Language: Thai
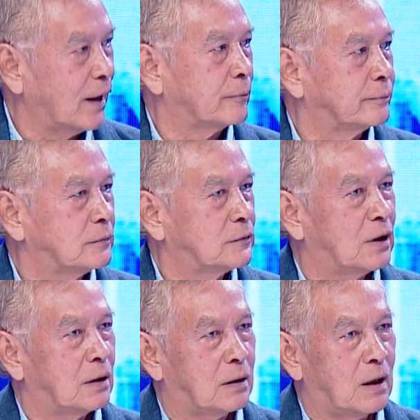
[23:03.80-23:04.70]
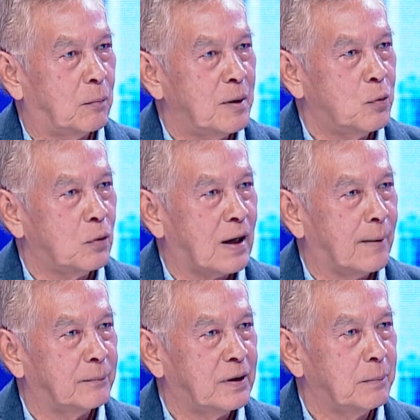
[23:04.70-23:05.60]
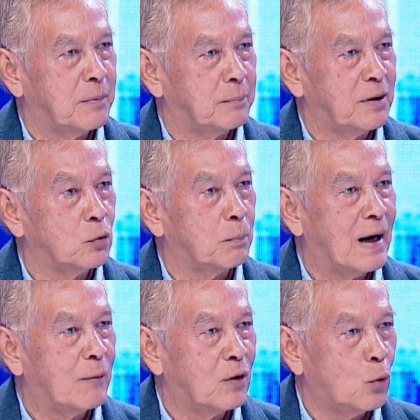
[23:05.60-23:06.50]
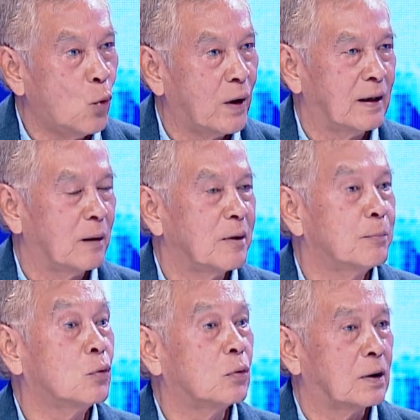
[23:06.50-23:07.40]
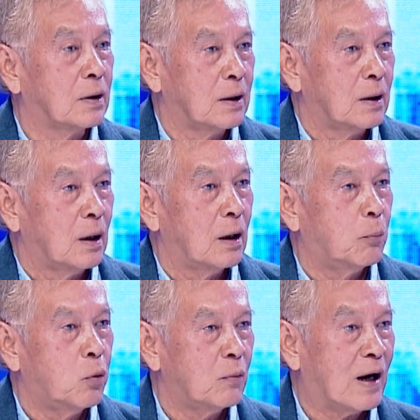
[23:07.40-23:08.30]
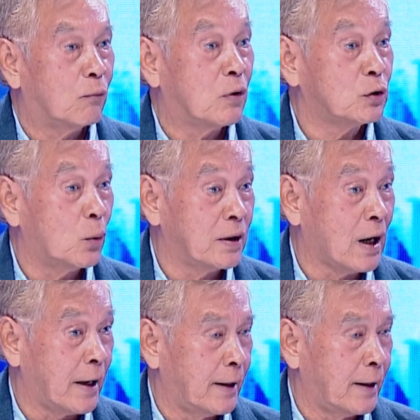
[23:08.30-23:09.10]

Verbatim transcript: ยเราไม่พูดคำที่มันไม่สุภาพว่าอ้วนเนี่ยเราไม่พูด เราพูดคำว่าตัวใหญ่